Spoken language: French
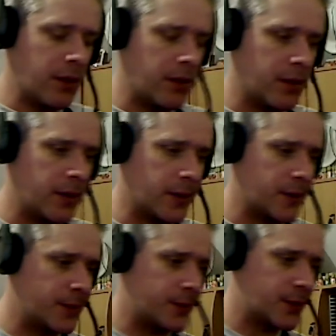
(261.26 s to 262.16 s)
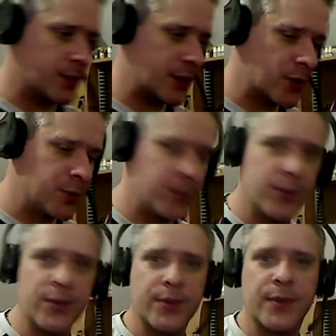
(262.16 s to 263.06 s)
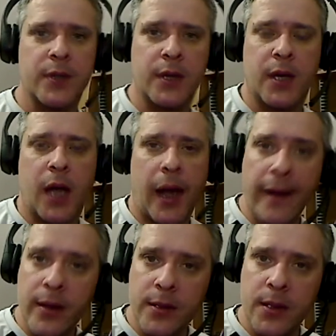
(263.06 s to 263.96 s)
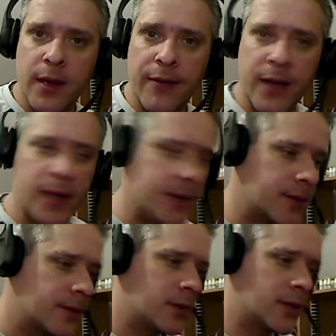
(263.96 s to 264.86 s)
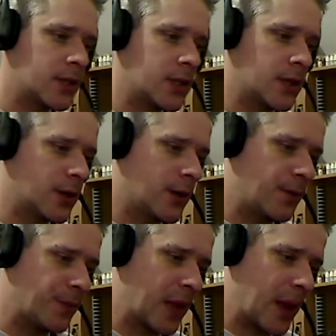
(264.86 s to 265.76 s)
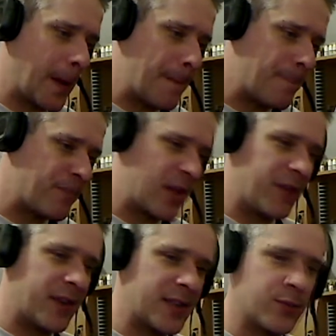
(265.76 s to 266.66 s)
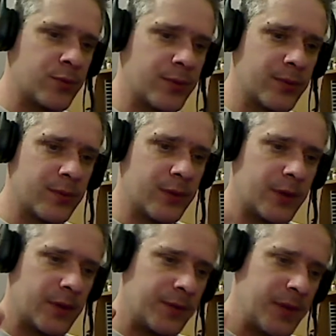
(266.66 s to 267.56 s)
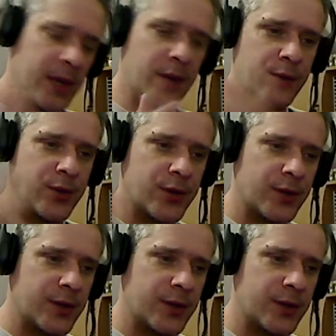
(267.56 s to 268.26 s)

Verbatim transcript: Euh, que dire de plus Rien, c'est de la fraise. C'est euh, la fraise bonbon mélange